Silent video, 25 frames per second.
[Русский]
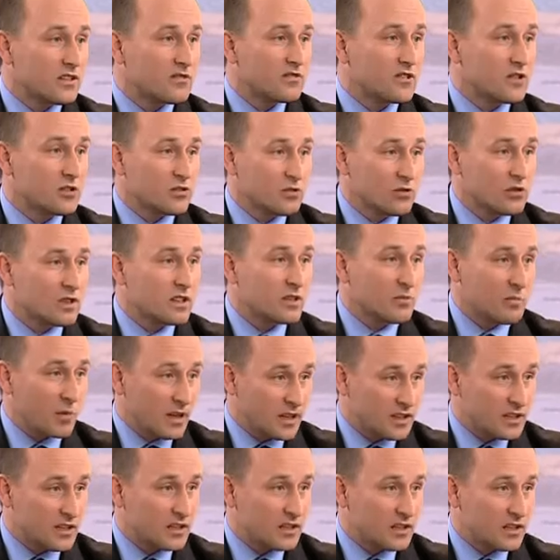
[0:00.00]
Это внесет
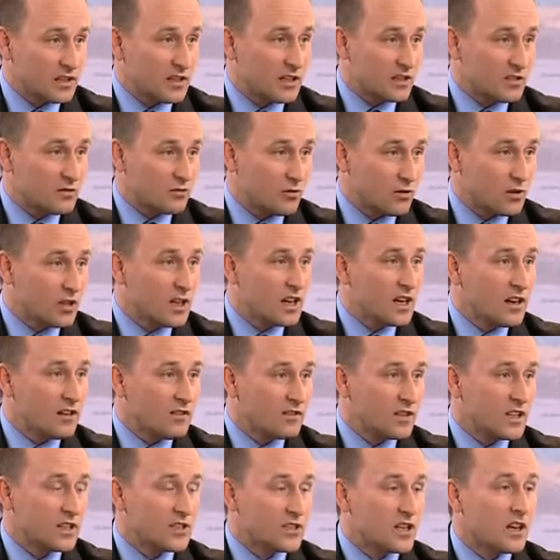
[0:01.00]
дополнительный раскол
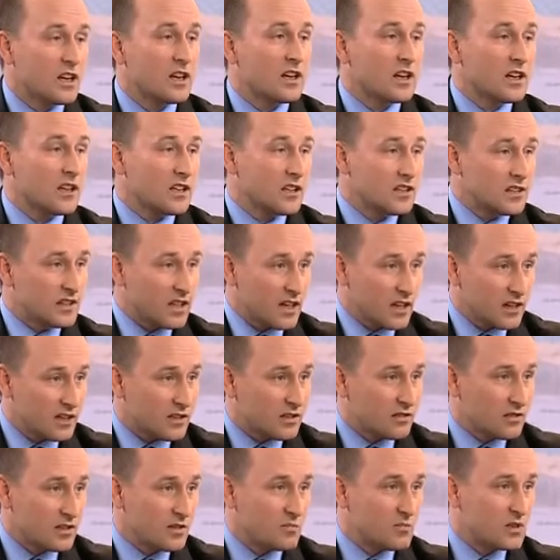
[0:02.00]
в наше и так,